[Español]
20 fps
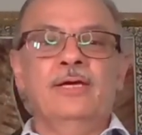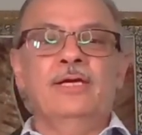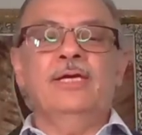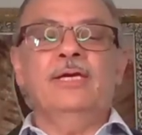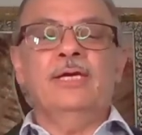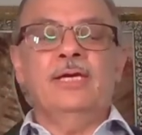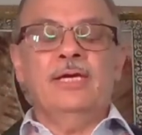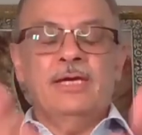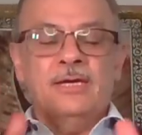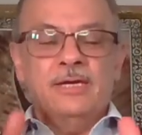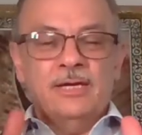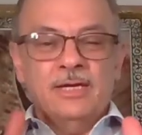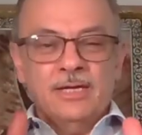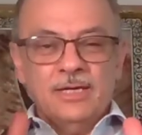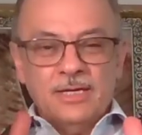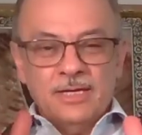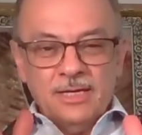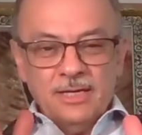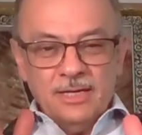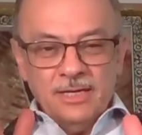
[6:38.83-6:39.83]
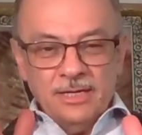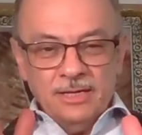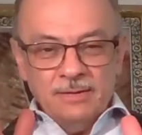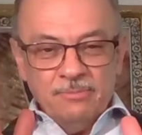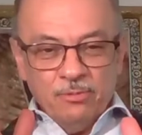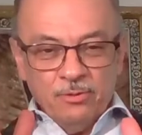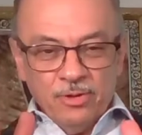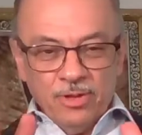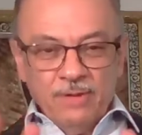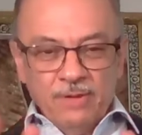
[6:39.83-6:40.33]
Y,
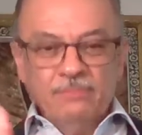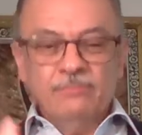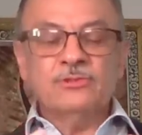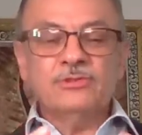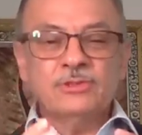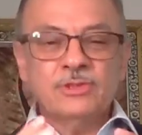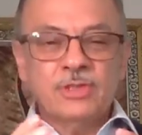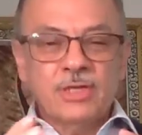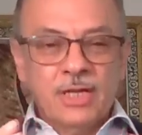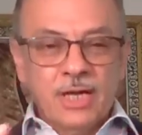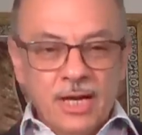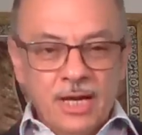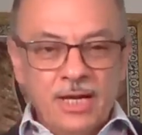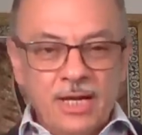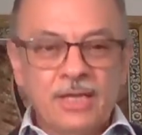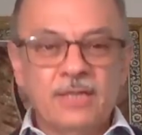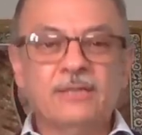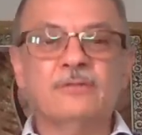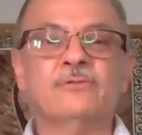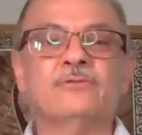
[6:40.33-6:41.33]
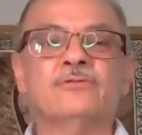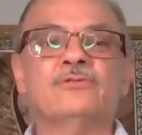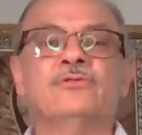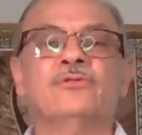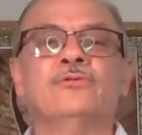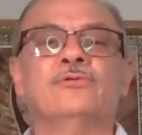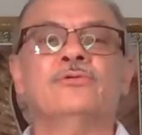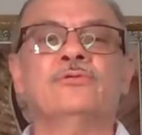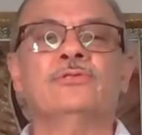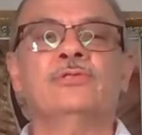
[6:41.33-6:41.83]
y podemos creer
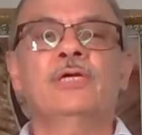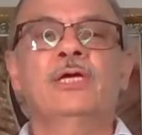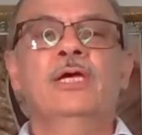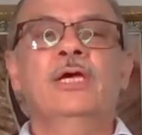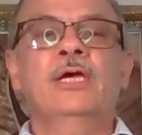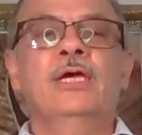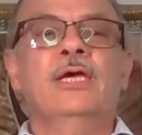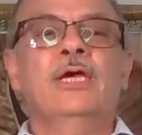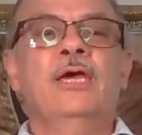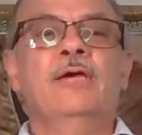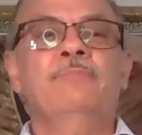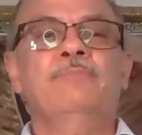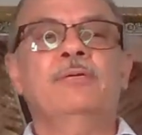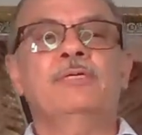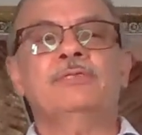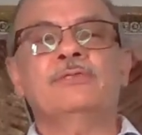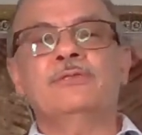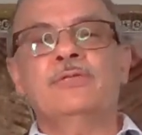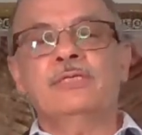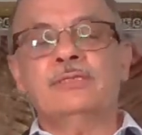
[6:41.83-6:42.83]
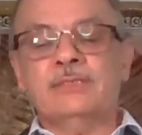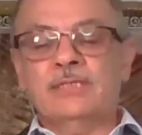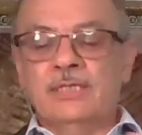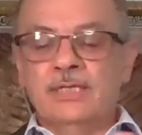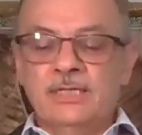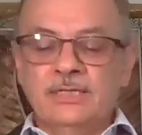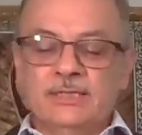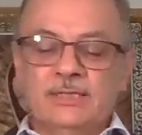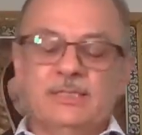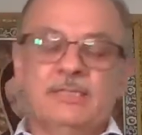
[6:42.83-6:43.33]
nosotros que hay personas
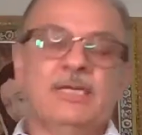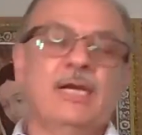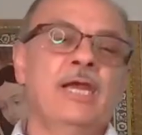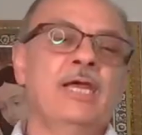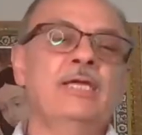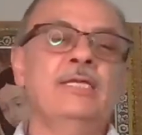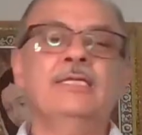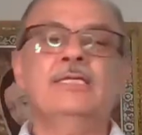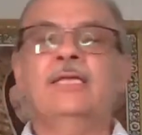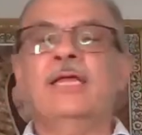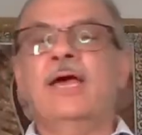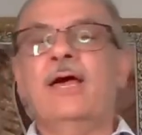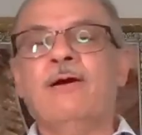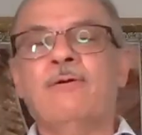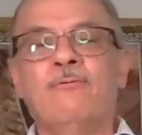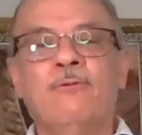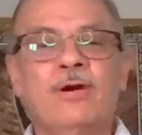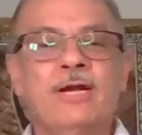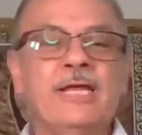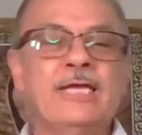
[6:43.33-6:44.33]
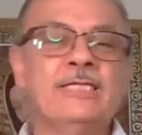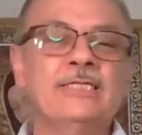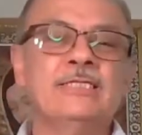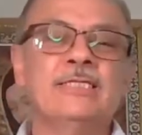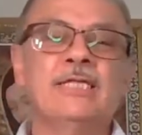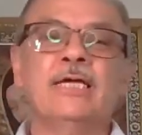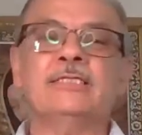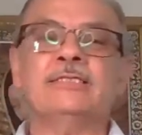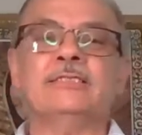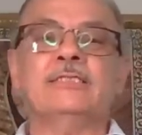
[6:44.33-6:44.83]
que en 30,
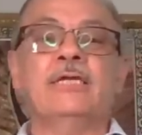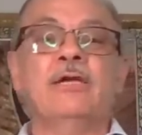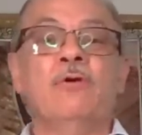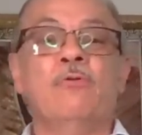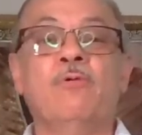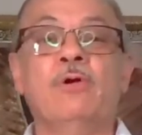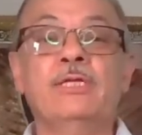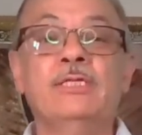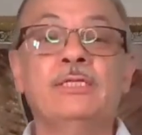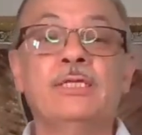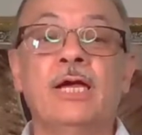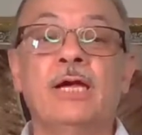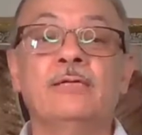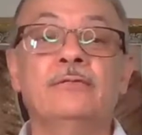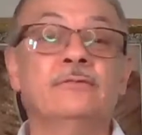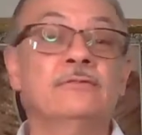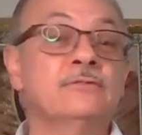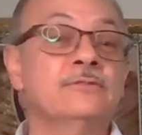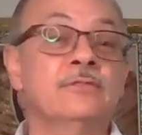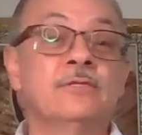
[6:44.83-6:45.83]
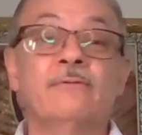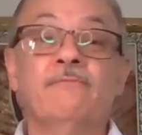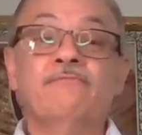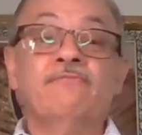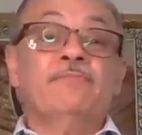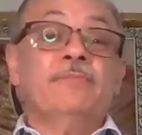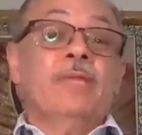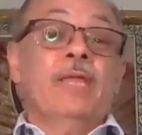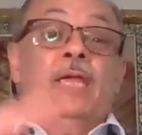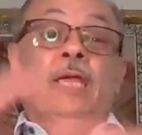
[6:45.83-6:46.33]
40, 50 años
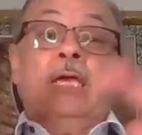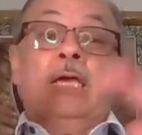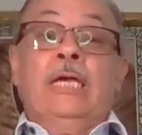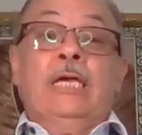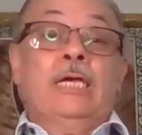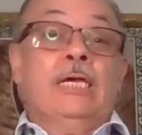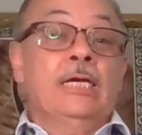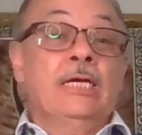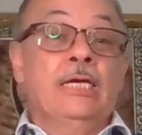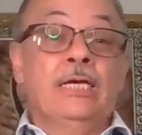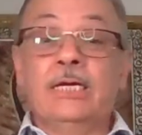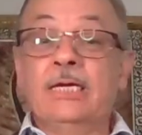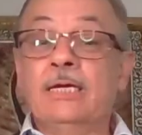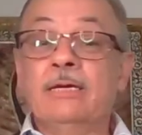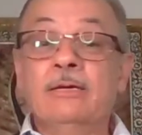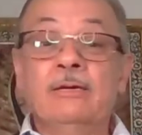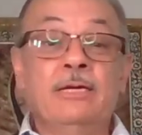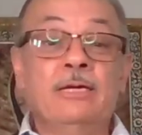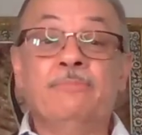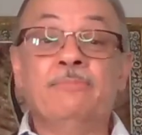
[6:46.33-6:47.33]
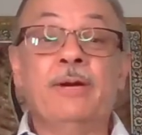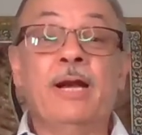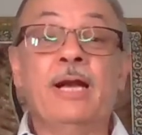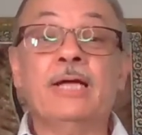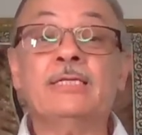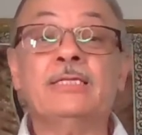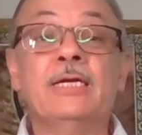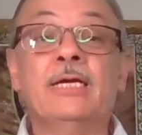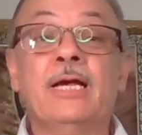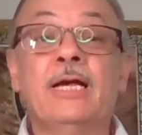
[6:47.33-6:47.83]
y
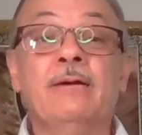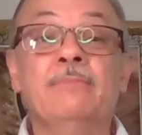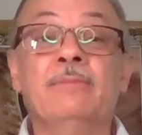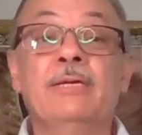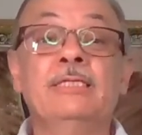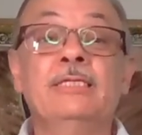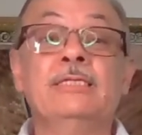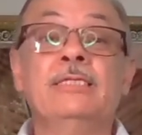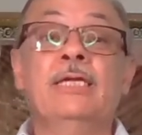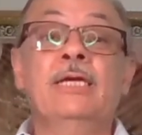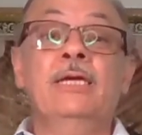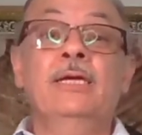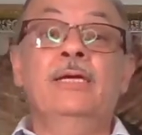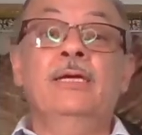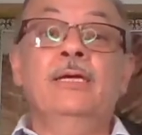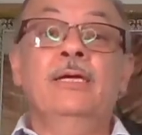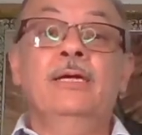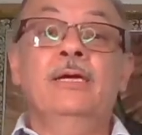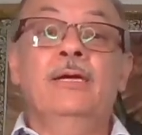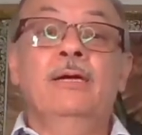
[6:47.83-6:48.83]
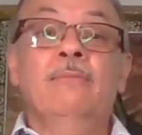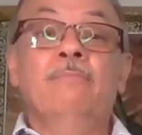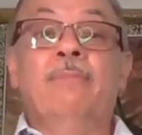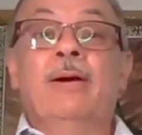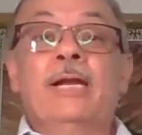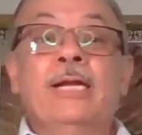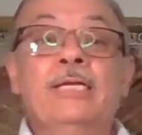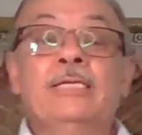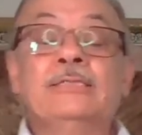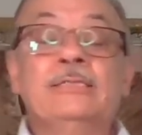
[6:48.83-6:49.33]
prácticamente
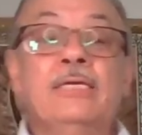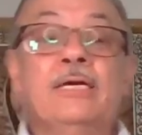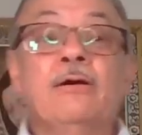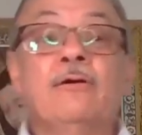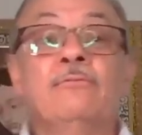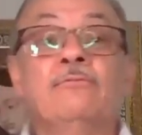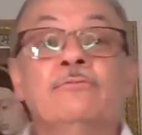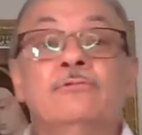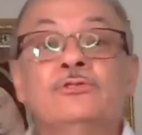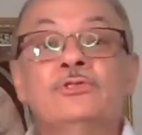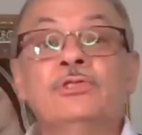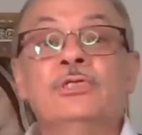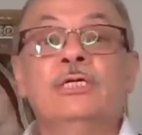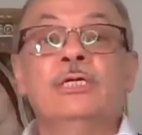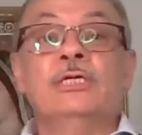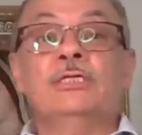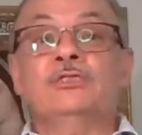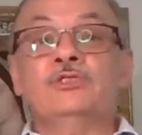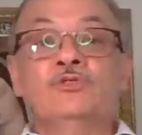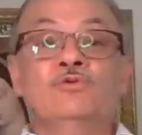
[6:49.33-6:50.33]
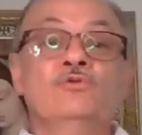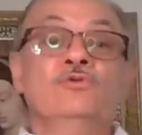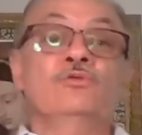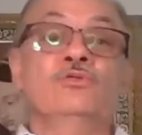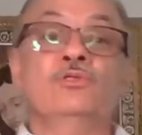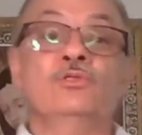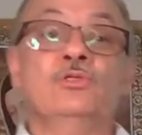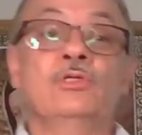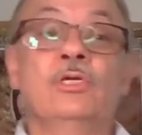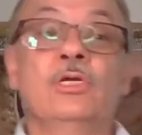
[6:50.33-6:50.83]
parece como si
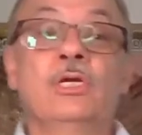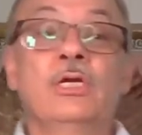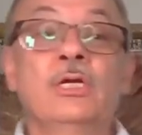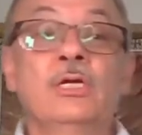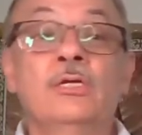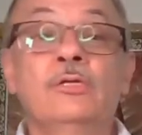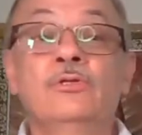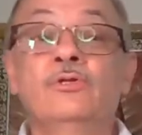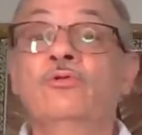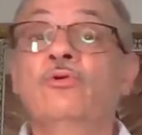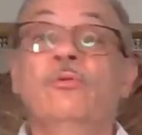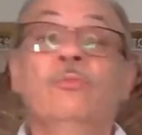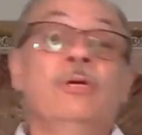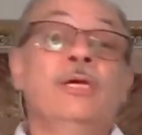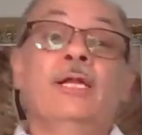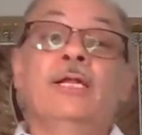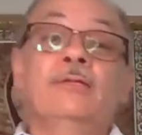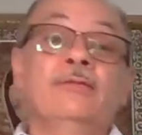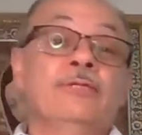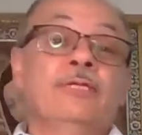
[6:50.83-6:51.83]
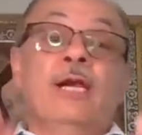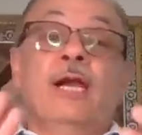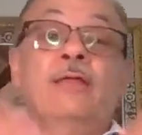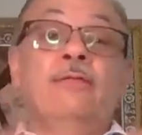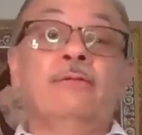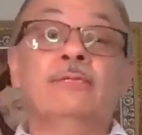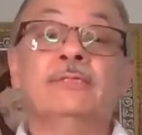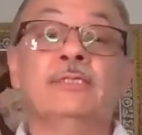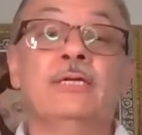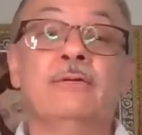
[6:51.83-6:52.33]
Jesús no hubiera
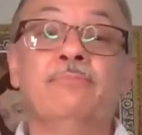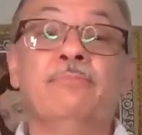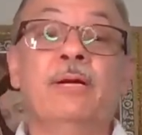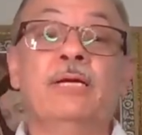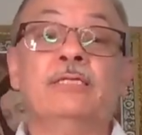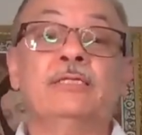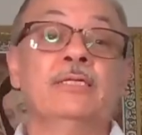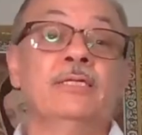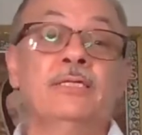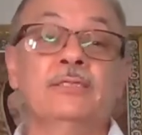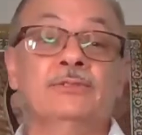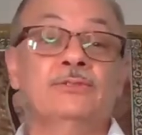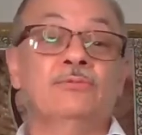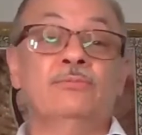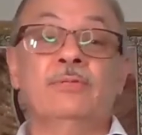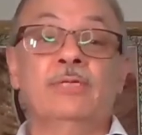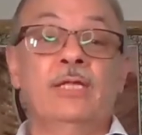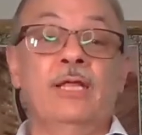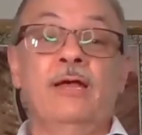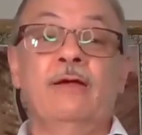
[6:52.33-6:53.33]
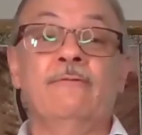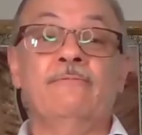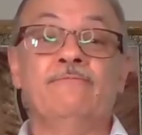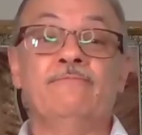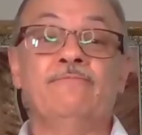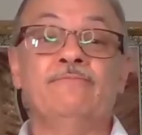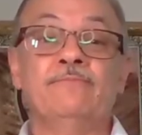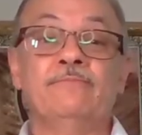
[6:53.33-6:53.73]
entrado a ser parte de su vida